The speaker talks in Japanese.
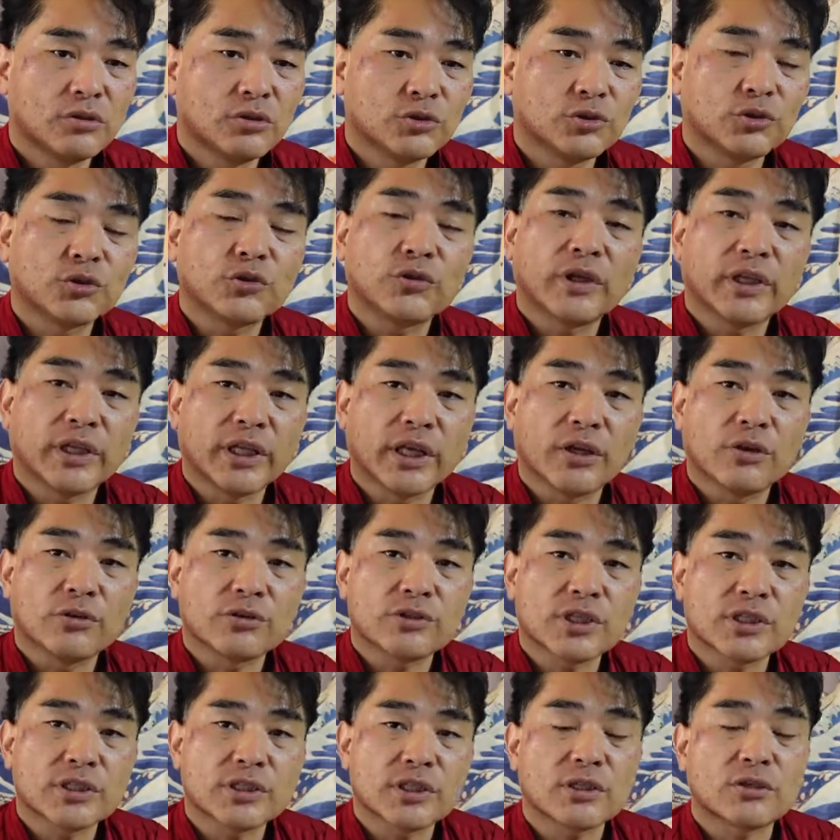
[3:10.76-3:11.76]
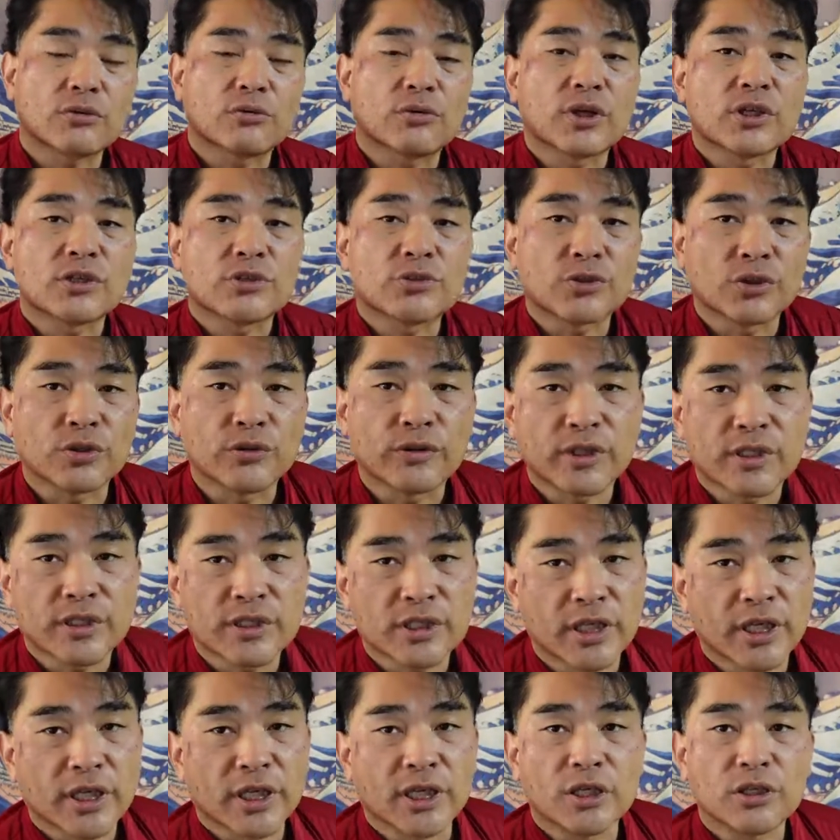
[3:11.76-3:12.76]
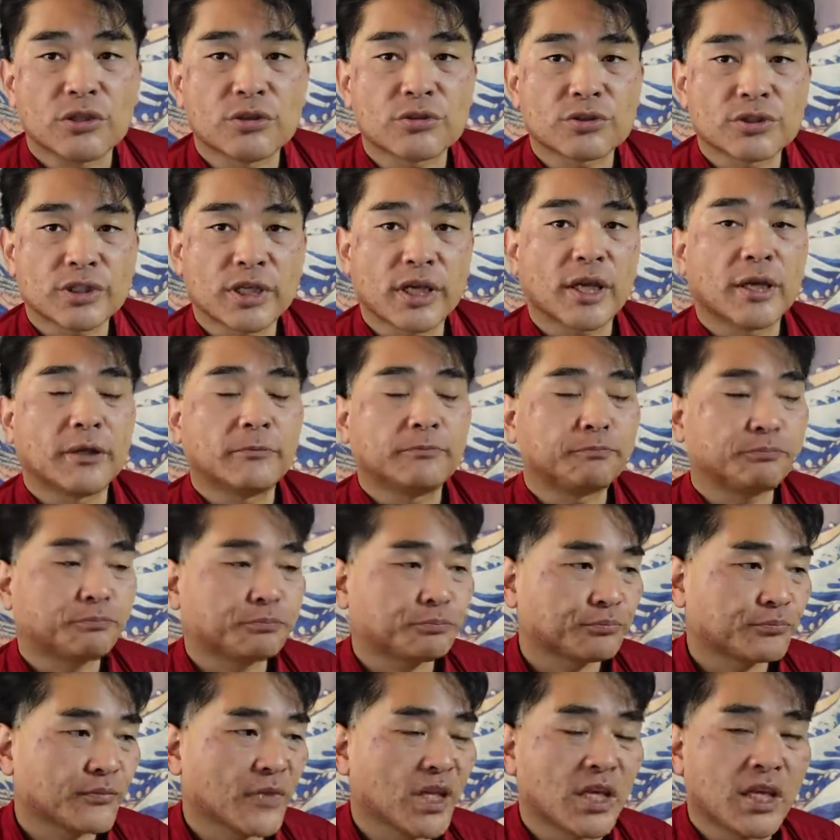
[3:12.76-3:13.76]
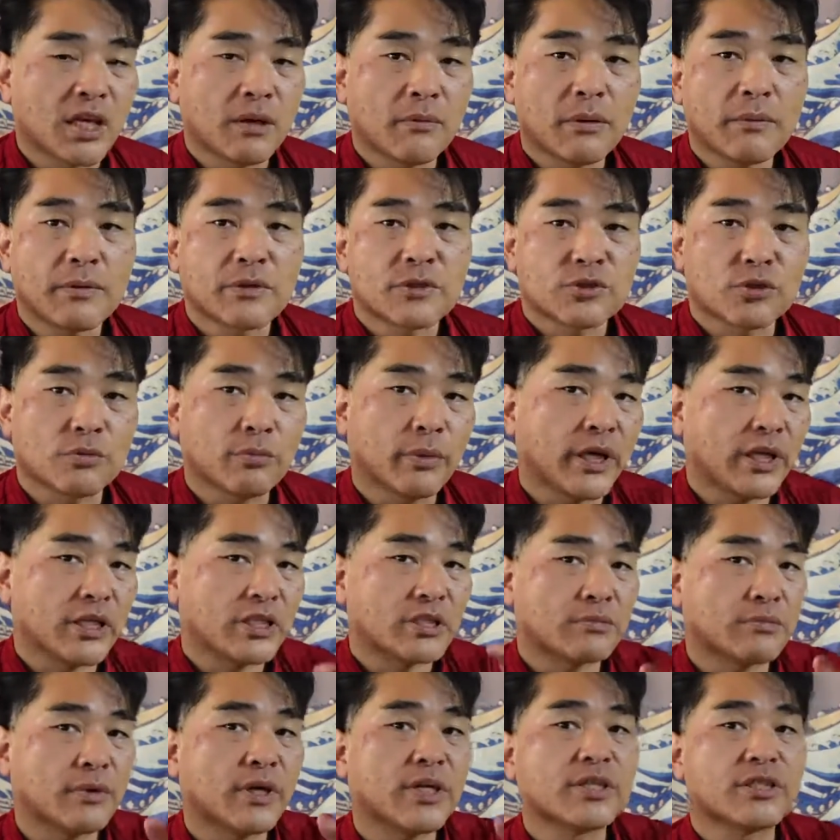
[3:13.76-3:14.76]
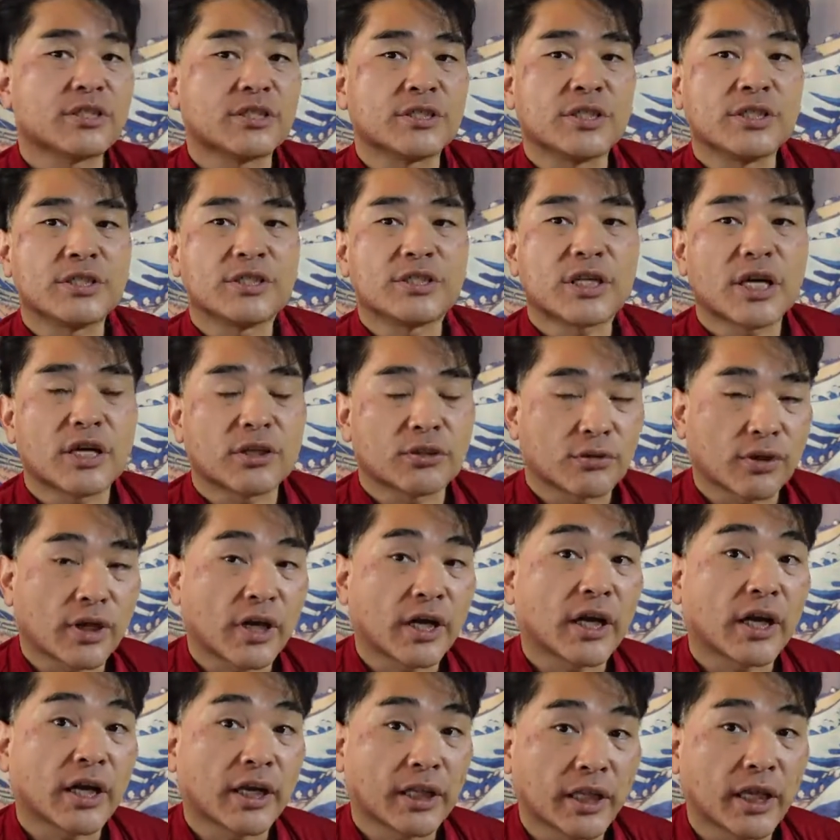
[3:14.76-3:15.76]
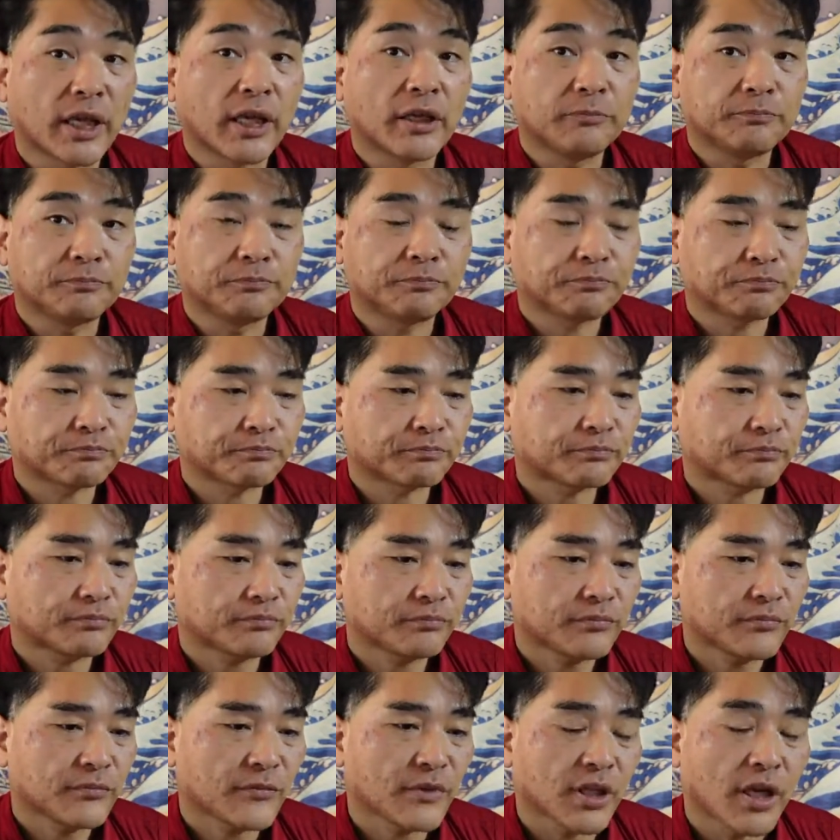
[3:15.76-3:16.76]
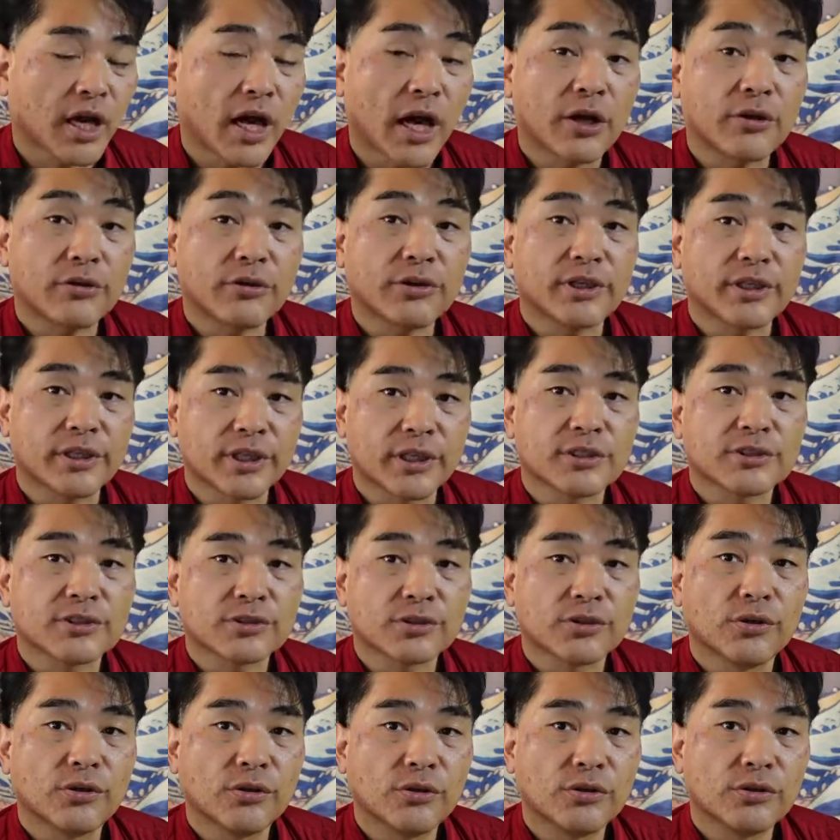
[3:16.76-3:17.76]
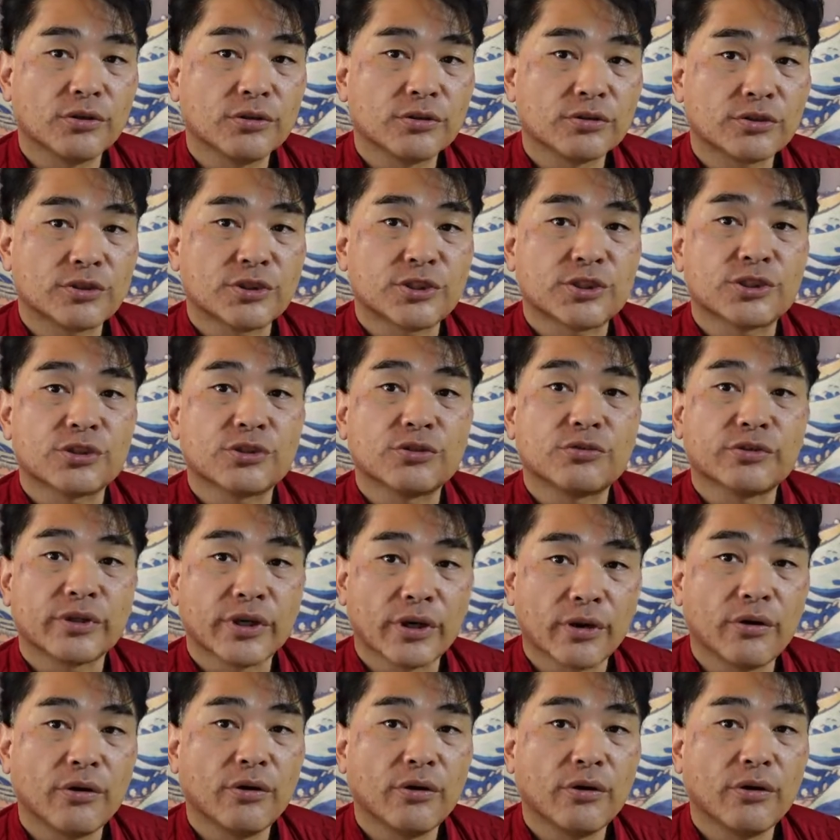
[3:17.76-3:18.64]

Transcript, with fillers: それはね吉谷さんと同じように私がね隠居して山道を毎日毎日2時間とかかけて歩いていたんですよ土の上を